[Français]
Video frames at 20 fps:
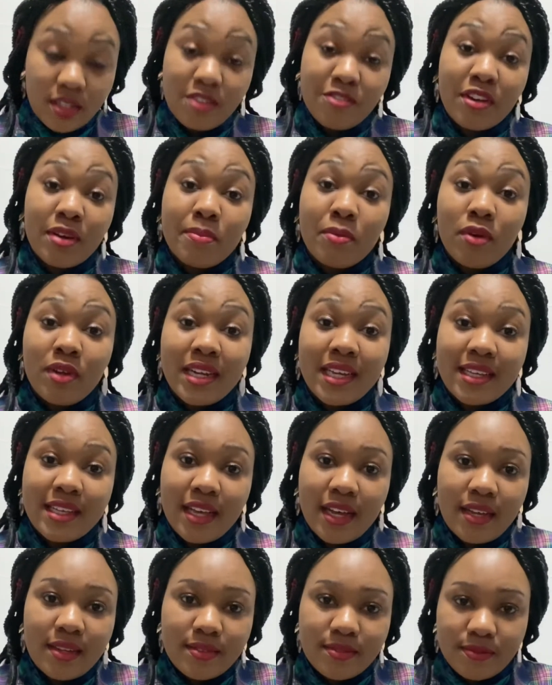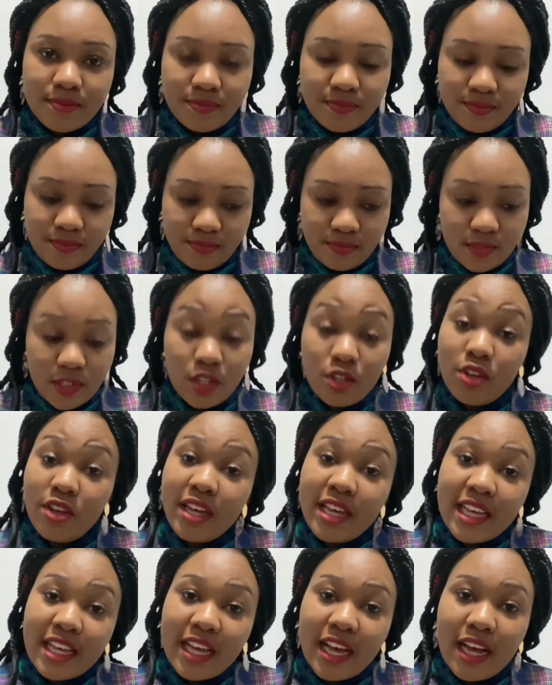Vraiment, les gars, l'heure
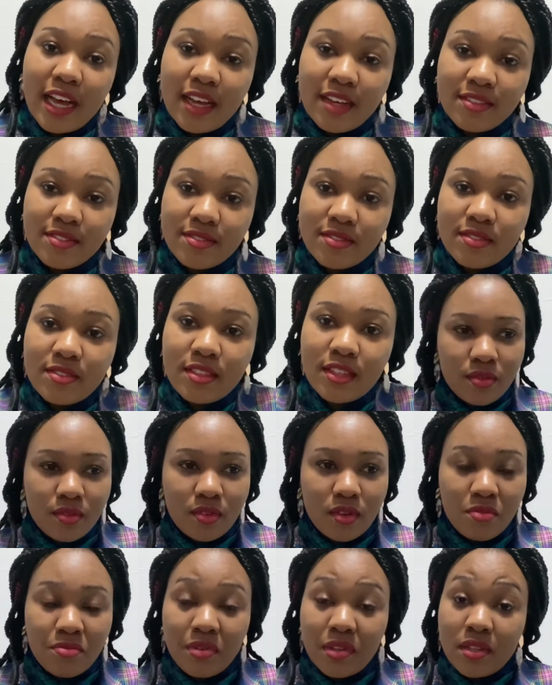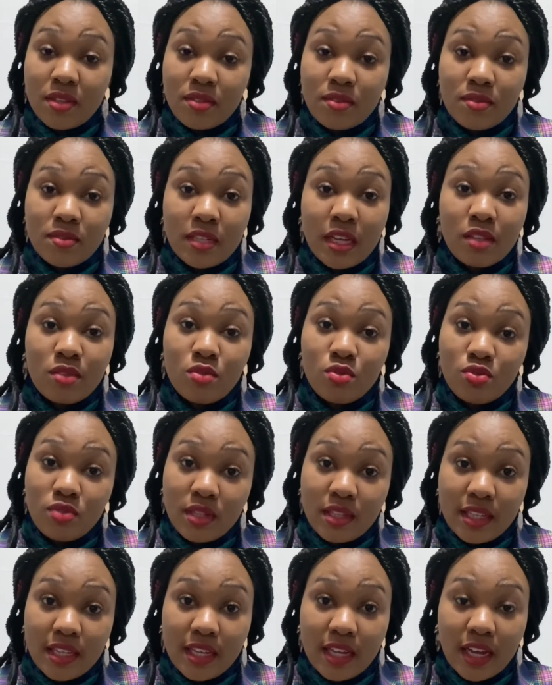est grave. En fait, ça a toujours
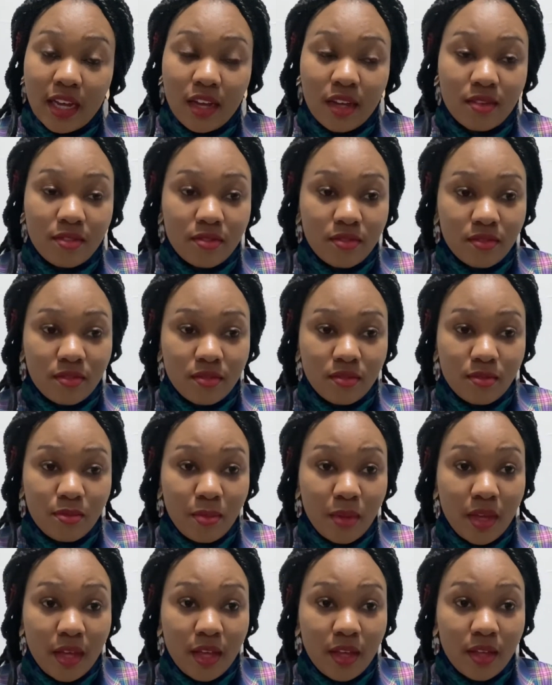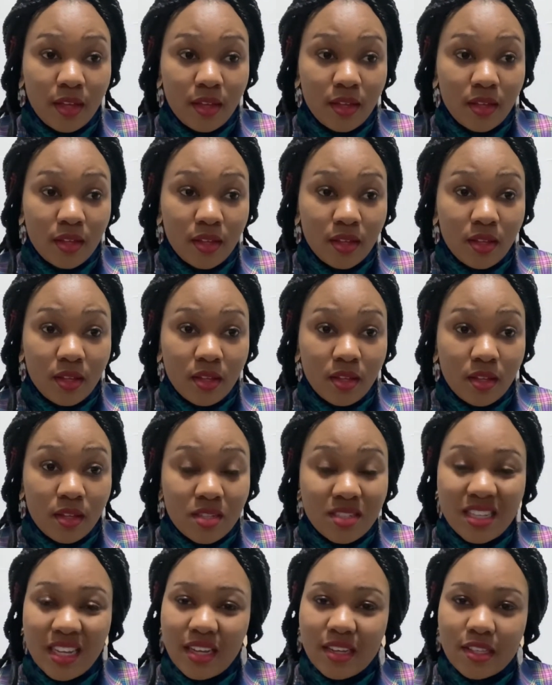été grave. Mais
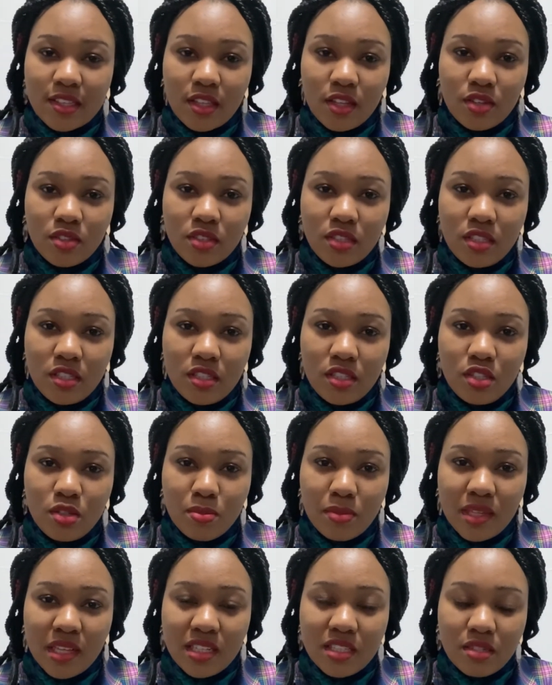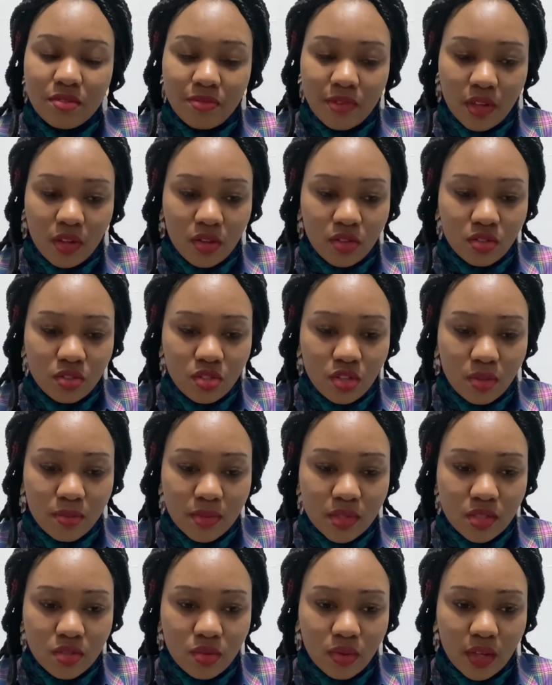ça retentit de manière différente dans
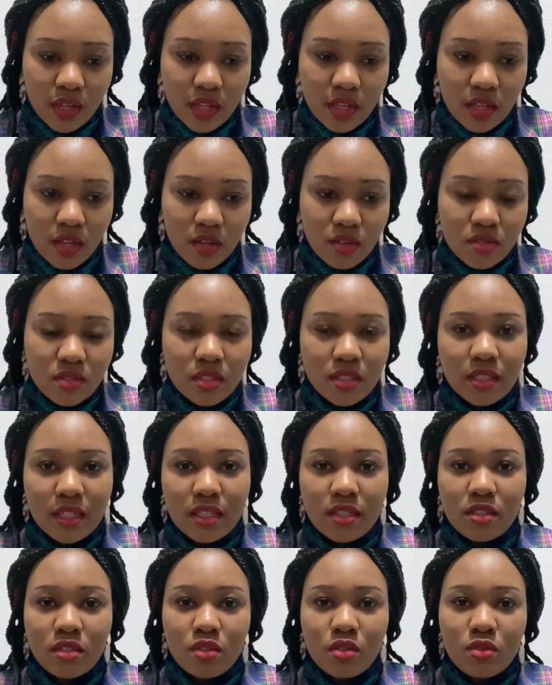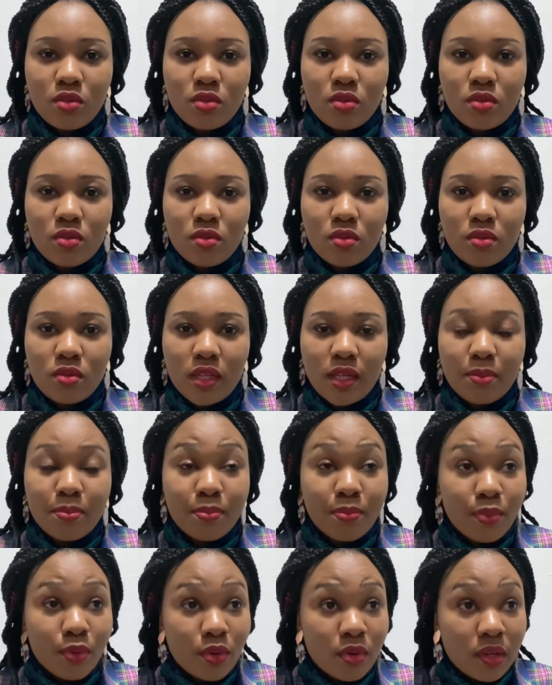mes oreilles en cette
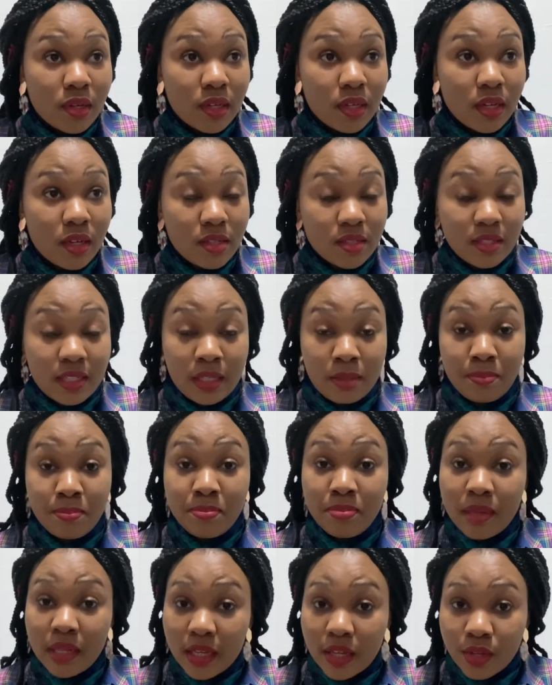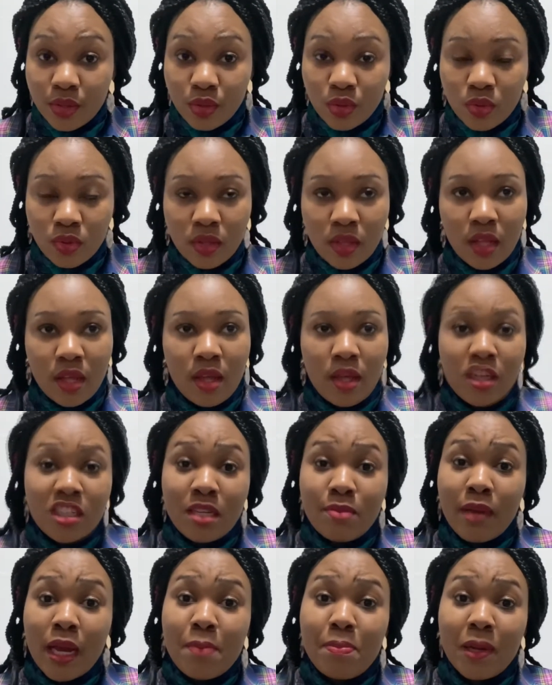époque, en cette période.
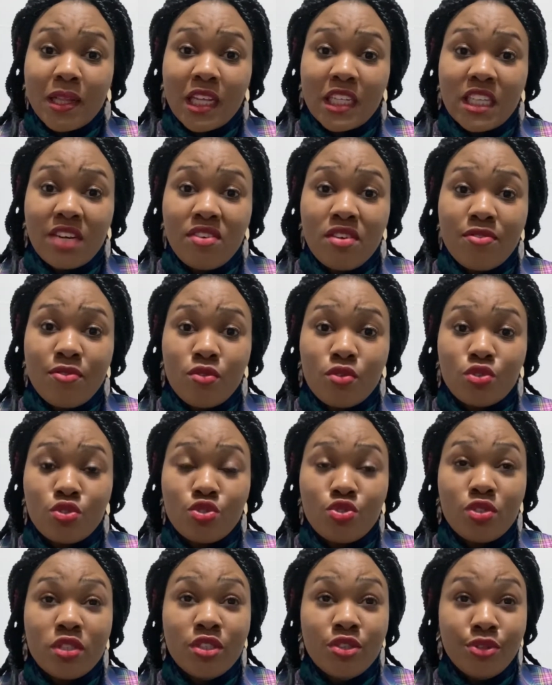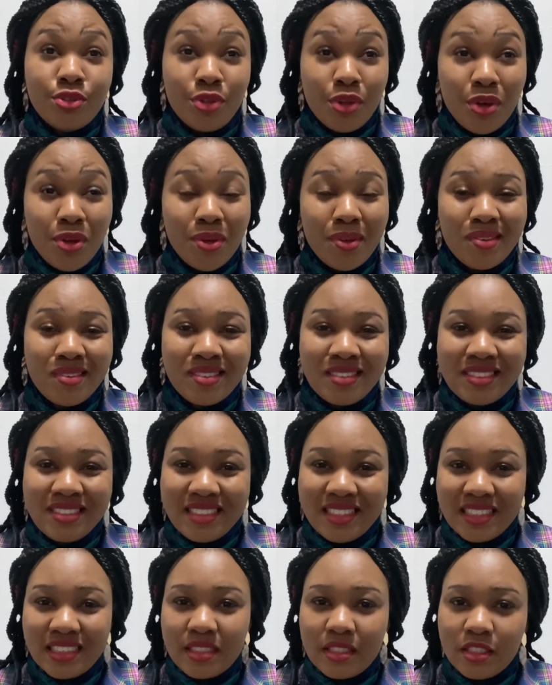J'aimerais partager avec vous aujourd'hui deux
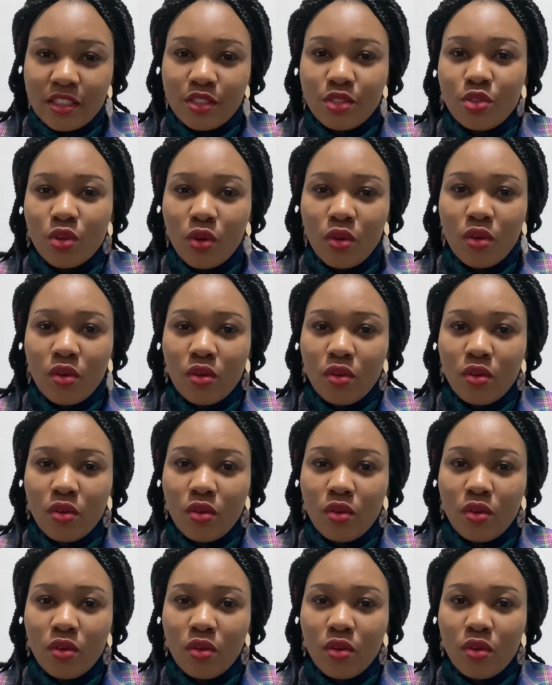décisions